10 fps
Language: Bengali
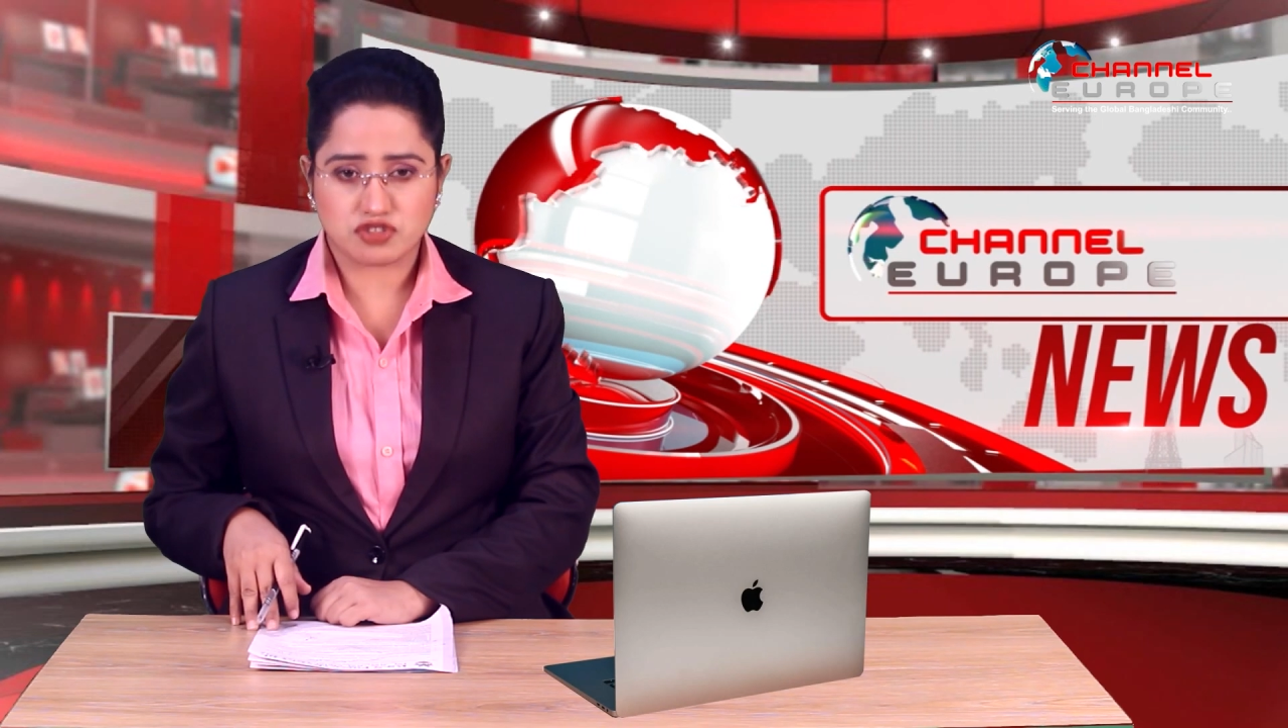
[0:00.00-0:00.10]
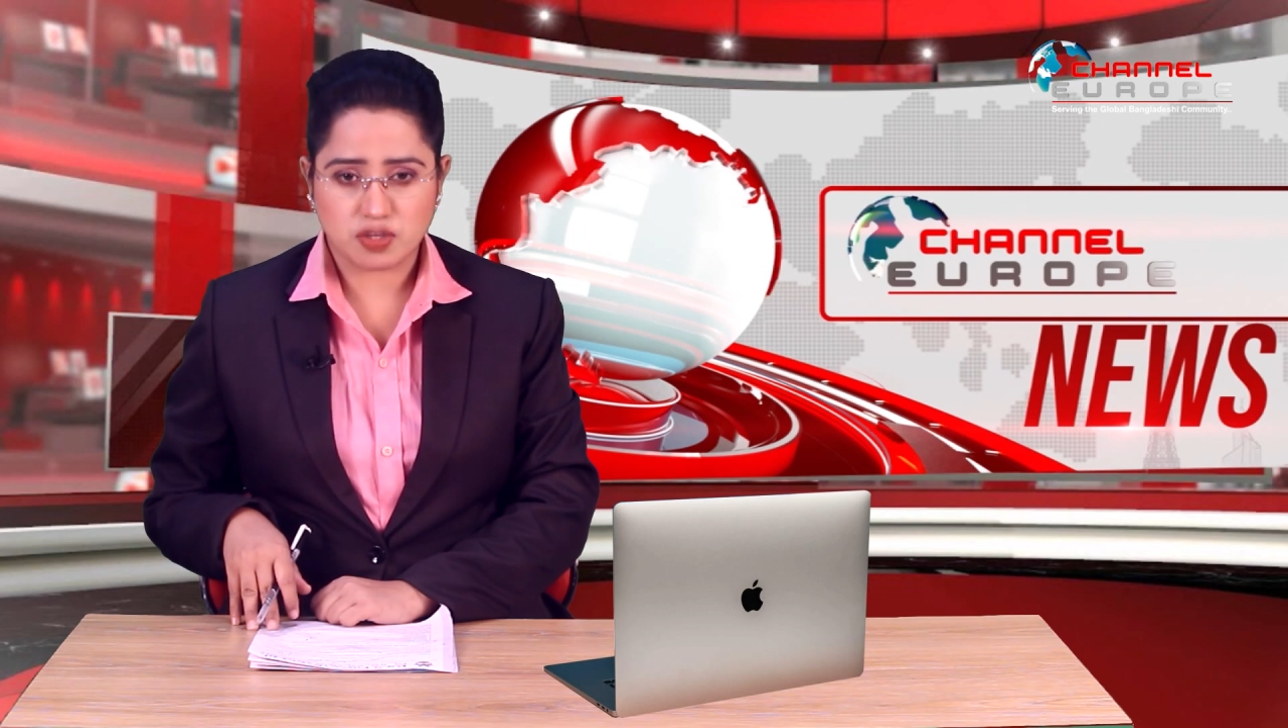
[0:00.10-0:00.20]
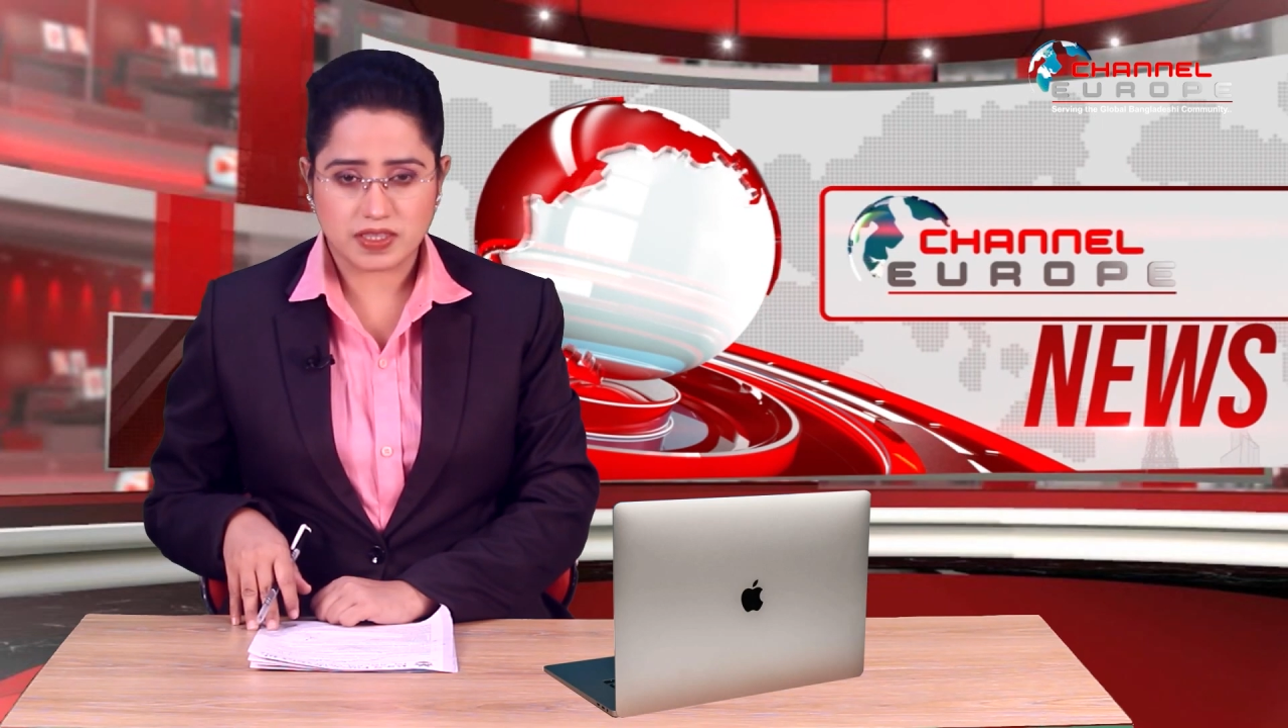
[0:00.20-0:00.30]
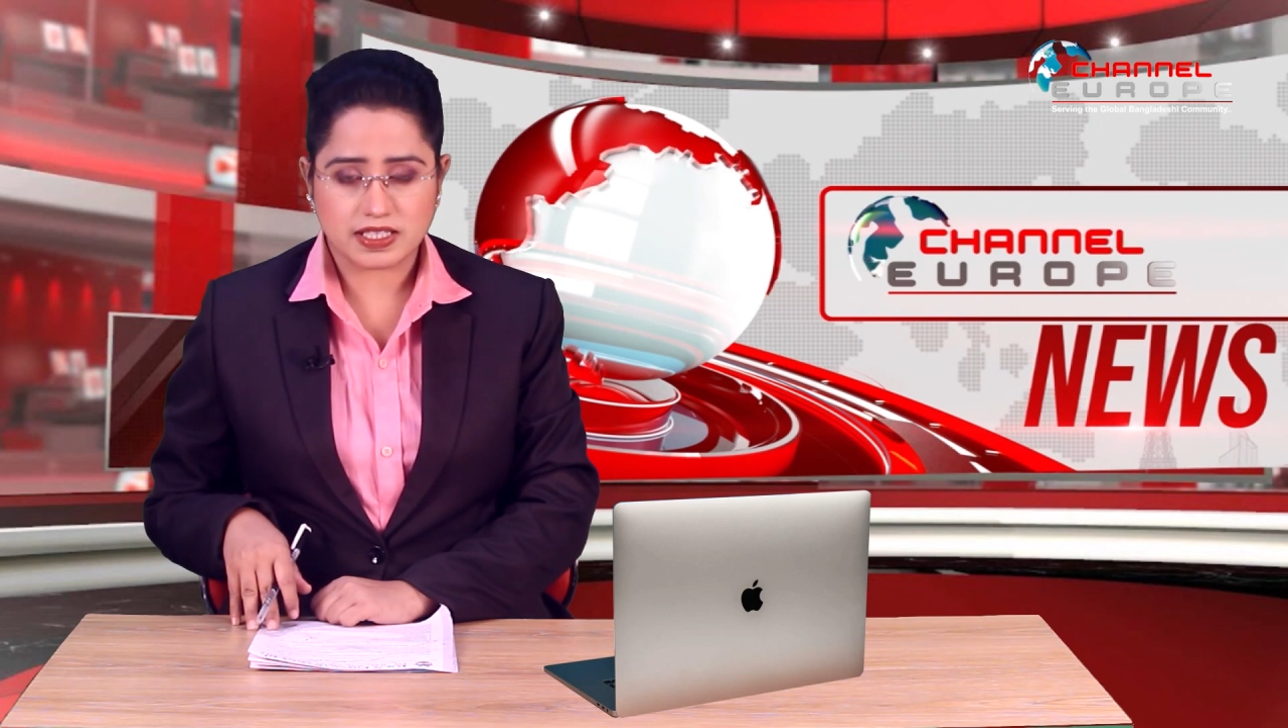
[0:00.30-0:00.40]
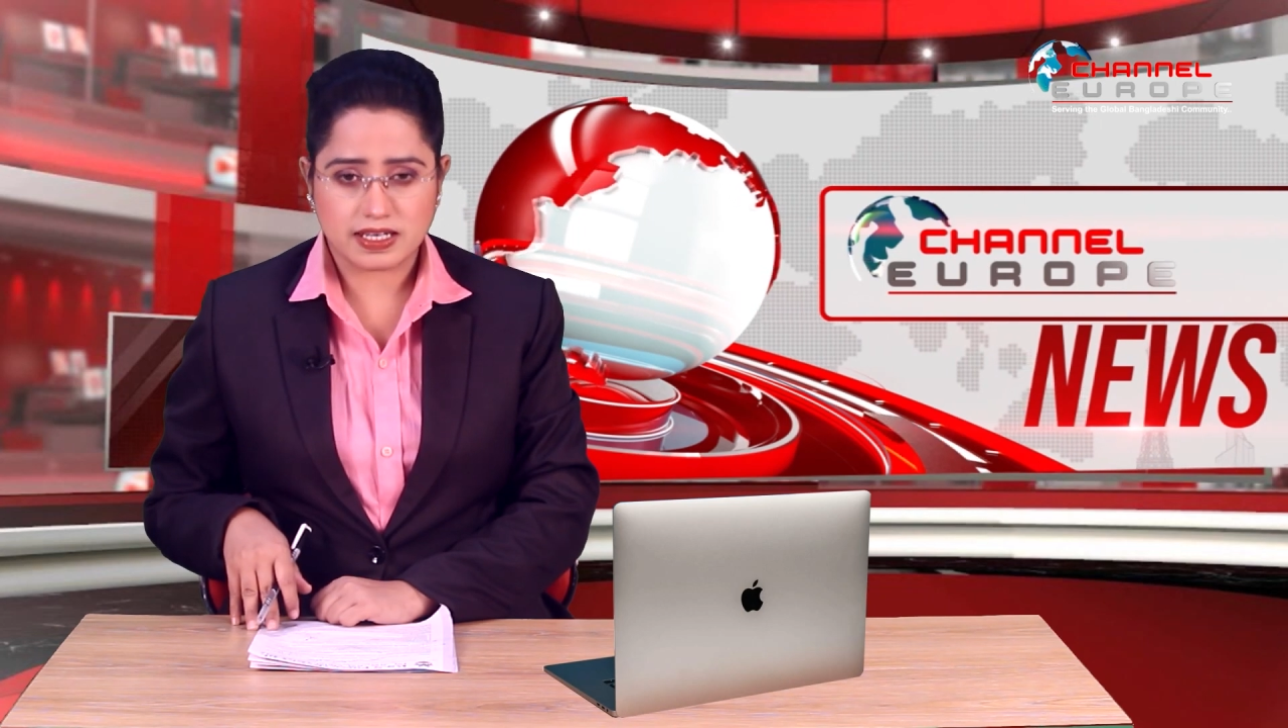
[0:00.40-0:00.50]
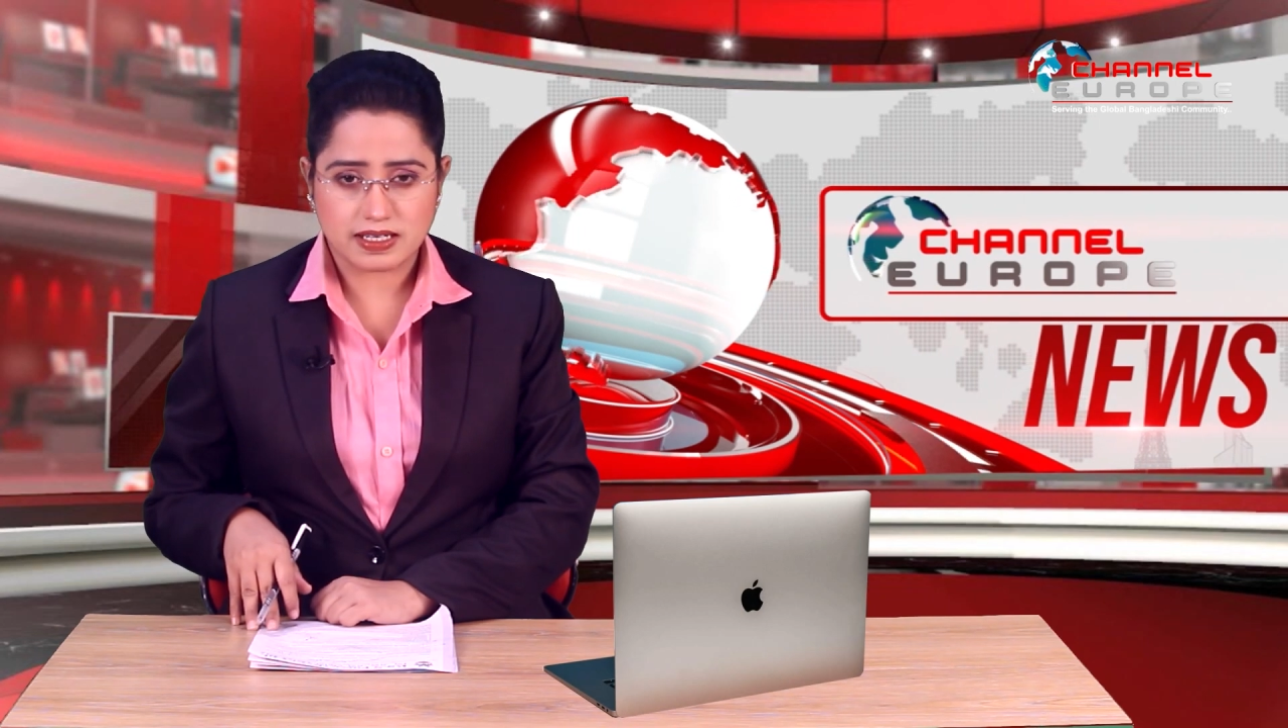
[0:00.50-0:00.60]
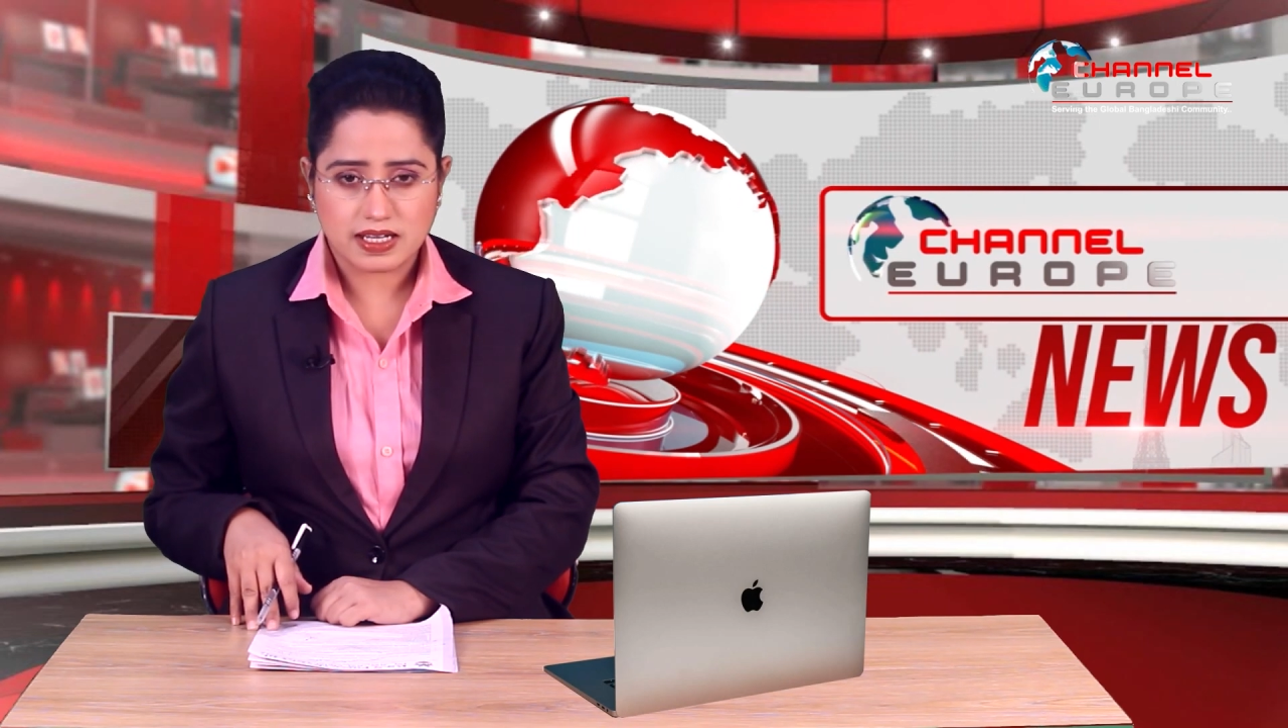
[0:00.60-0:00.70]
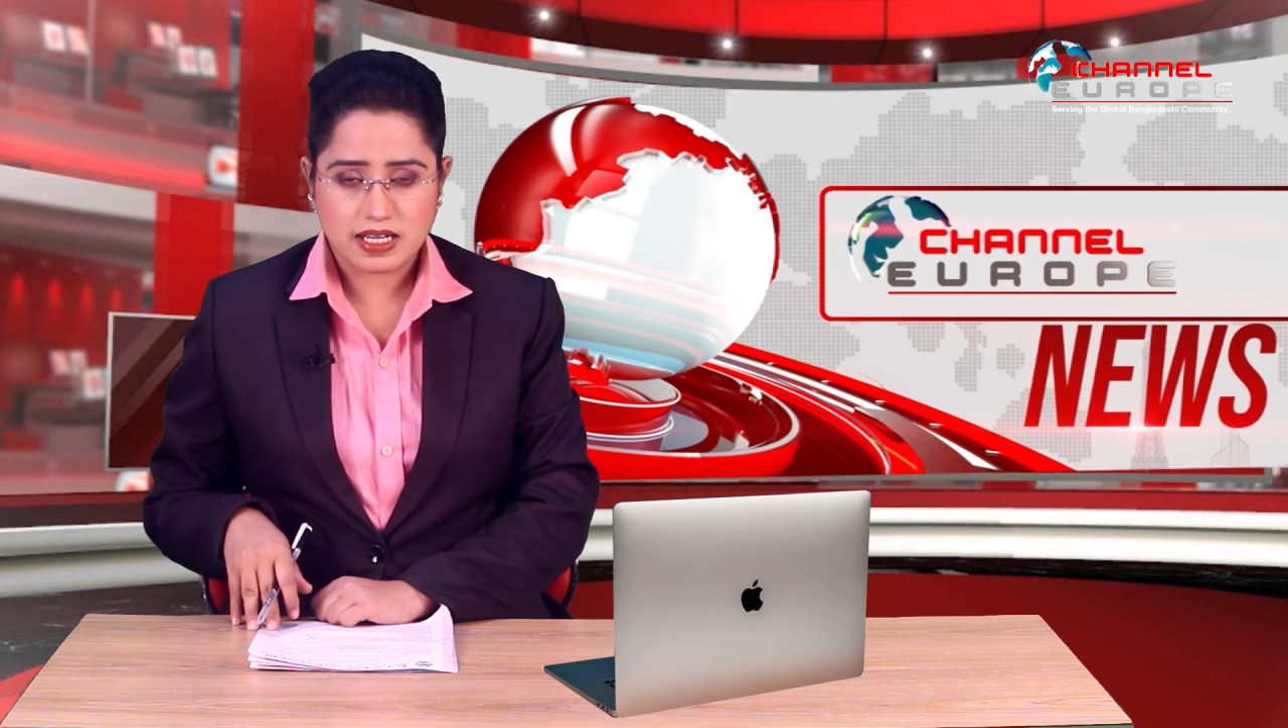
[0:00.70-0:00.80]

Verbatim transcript: জমাদান